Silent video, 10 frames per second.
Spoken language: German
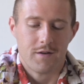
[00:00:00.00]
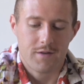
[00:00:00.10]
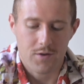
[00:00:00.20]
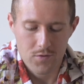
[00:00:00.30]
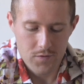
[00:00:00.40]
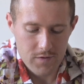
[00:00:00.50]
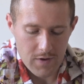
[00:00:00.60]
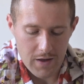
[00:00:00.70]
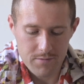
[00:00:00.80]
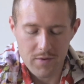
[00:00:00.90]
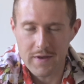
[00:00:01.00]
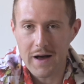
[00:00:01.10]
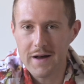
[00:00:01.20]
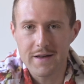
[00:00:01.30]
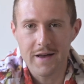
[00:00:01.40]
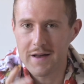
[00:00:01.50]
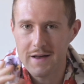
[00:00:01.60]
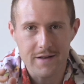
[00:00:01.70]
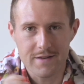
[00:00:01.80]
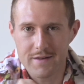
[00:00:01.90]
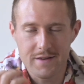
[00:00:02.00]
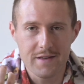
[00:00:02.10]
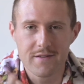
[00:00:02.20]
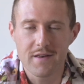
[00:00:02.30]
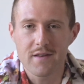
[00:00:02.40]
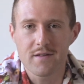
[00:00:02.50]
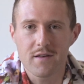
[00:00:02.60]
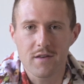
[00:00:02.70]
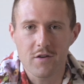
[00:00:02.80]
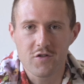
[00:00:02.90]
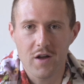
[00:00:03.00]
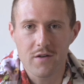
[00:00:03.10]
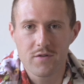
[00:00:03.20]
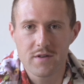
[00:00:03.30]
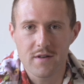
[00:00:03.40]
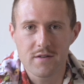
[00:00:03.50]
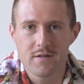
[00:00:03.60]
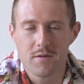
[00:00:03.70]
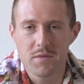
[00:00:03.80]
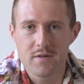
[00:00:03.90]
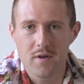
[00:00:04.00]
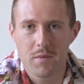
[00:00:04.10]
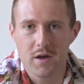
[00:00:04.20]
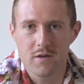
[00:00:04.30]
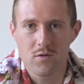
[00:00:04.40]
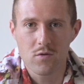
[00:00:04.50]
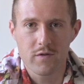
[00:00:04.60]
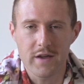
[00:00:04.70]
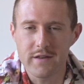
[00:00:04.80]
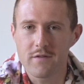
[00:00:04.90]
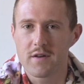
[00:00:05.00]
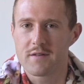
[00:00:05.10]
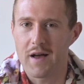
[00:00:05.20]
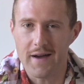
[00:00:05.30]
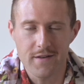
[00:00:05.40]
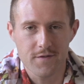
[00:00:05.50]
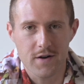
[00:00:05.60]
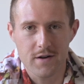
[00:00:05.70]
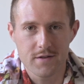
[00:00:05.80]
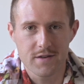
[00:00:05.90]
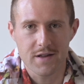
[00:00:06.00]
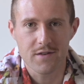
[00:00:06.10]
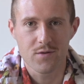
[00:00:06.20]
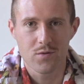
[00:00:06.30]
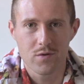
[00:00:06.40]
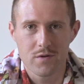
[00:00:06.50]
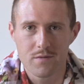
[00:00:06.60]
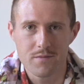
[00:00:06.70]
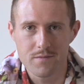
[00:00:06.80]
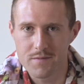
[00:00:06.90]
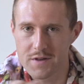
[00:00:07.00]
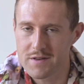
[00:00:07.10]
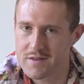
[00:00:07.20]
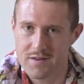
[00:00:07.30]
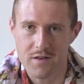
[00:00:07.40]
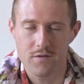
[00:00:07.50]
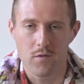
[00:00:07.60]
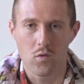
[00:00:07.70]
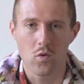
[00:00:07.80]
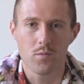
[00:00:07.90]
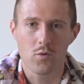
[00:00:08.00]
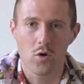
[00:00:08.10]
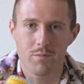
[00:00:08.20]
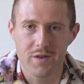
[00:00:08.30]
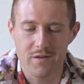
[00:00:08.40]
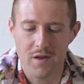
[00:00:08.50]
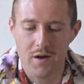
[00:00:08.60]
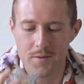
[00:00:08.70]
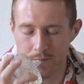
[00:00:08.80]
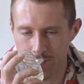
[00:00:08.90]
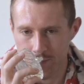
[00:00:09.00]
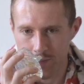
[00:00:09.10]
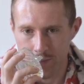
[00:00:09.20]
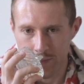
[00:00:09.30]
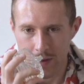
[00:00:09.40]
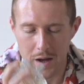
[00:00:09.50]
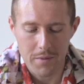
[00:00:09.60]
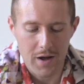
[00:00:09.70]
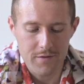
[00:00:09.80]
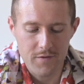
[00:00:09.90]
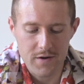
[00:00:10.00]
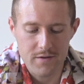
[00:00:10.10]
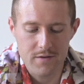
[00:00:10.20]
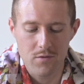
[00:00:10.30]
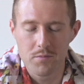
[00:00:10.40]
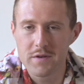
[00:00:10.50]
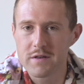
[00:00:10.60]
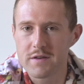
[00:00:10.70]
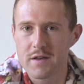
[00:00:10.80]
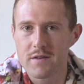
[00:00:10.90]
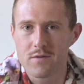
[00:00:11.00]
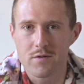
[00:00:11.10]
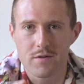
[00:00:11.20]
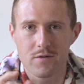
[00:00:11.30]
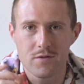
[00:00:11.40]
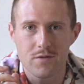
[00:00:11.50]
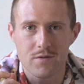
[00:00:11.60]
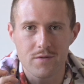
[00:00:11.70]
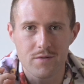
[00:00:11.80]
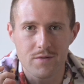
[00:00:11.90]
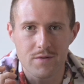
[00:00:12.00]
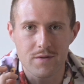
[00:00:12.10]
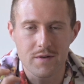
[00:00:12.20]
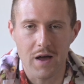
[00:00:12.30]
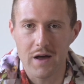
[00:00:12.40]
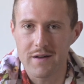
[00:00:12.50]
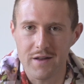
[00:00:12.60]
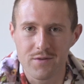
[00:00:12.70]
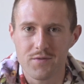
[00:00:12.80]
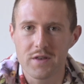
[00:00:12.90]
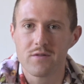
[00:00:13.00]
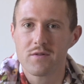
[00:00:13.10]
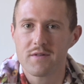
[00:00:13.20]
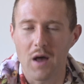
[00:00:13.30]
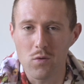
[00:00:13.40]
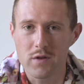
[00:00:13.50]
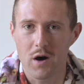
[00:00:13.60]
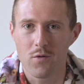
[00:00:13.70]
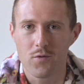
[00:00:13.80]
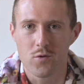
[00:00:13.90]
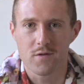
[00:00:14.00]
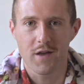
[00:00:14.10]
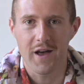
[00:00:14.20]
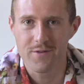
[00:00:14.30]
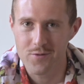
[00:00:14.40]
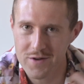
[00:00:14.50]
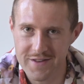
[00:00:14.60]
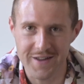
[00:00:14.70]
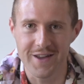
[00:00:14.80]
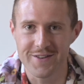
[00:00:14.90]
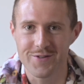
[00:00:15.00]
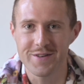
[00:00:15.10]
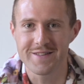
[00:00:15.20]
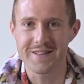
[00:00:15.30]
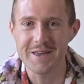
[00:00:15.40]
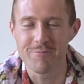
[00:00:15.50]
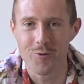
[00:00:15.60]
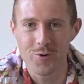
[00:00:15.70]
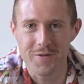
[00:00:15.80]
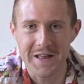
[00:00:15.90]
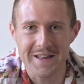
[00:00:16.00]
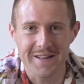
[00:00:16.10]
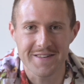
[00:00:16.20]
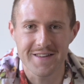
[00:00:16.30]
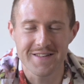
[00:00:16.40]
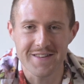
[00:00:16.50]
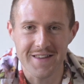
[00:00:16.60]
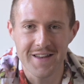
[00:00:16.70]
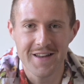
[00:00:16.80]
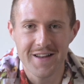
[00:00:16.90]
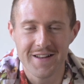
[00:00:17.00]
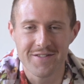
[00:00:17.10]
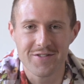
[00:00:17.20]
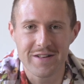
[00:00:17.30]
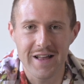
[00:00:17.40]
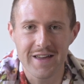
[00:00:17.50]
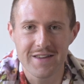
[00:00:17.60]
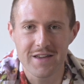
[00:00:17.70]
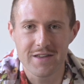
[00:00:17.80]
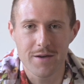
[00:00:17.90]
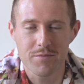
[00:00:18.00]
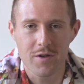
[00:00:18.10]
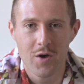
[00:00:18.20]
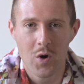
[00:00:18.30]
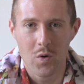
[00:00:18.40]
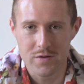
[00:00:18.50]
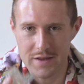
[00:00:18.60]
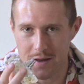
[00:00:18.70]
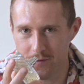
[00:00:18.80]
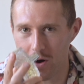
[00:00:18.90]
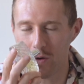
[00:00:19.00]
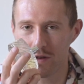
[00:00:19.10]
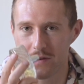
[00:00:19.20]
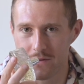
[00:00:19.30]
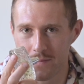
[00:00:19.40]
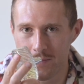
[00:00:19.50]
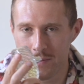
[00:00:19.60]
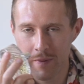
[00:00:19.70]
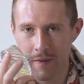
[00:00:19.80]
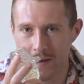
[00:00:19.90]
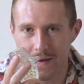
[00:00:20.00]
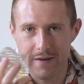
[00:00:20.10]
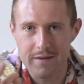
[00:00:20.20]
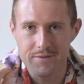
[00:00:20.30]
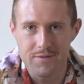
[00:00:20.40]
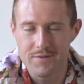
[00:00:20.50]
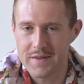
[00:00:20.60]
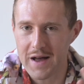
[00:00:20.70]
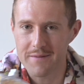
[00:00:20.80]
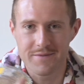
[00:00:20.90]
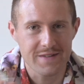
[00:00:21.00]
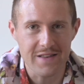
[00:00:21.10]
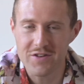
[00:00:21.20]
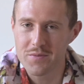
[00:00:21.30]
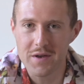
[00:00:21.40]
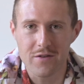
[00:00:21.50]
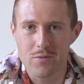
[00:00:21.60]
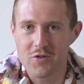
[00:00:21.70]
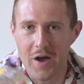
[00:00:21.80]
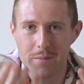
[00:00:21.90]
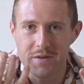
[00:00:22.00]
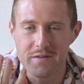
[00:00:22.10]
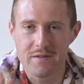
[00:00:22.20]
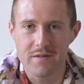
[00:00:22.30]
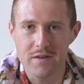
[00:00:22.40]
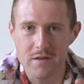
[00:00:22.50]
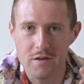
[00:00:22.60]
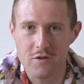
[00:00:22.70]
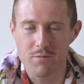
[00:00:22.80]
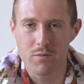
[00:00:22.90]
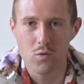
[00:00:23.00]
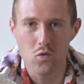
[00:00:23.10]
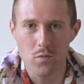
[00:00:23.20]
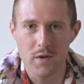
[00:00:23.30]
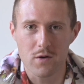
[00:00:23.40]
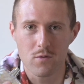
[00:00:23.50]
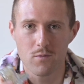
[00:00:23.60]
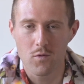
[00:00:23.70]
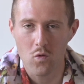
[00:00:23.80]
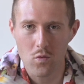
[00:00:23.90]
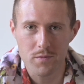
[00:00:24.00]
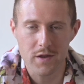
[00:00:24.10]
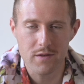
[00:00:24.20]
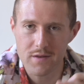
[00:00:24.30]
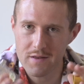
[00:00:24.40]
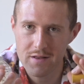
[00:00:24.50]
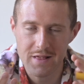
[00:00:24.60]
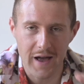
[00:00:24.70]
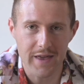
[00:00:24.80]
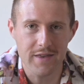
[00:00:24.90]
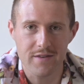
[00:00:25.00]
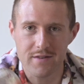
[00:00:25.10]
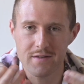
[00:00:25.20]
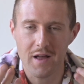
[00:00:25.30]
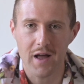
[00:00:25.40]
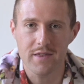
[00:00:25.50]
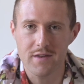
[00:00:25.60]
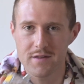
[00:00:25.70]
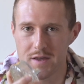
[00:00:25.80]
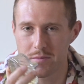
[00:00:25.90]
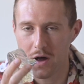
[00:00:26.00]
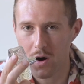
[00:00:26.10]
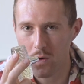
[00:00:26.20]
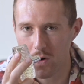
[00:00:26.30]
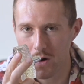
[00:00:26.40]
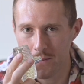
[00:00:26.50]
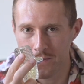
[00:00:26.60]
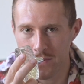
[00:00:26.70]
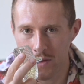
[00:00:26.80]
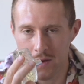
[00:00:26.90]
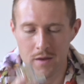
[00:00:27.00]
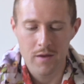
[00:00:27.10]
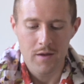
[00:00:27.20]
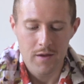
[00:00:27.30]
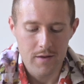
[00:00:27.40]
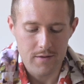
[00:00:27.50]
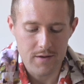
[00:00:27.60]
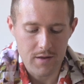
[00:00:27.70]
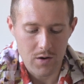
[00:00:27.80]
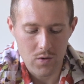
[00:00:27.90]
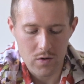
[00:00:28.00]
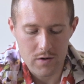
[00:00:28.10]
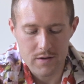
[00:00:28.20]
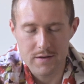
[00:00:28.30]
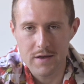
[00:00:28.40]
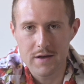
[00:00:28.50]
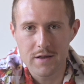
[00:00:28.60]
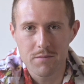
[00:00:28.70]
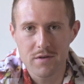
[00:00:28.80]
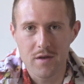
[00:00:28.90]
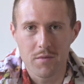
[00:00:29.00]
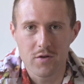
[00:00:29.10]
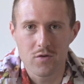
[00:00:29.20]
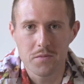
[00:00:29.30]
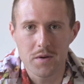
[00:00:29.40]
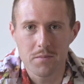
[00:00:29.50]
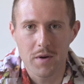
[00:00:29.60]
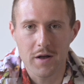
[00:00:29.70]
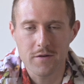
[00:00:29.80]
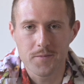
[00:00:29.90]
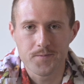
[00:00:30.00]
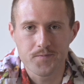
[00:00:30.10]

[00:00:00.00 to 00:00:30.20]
Der Duft hat, ja, er, er, geht sehr, sehr, sehr stark, wie gesagt, in diese Midsummer-Richtung. Vielleicht etwas einfacher, nicht ganz so interessant verwoben, könnte man sagen. Aber anfangs so ein bisschen so, ein, so ein, so ein wirklich so ein Saunaaufguss, der einen so richtig ins Leben holt, die da tatsächlich einen kleinen Kick gibt. Und dann haben wir auch diesen ja, ganz schwierig zu beschreiben, diesen zitrisch-blumig umwobenen, leichten, angenehmen Hauch, den auch der, der Midsummer Dream eben hat.